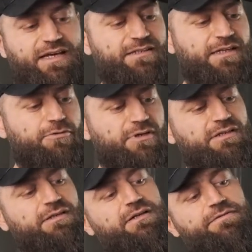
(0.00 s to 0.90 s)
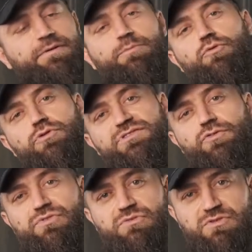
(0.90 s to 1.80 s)
аналог ВПО
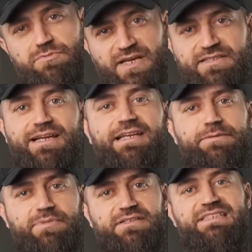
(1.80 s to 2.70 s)
185 калибра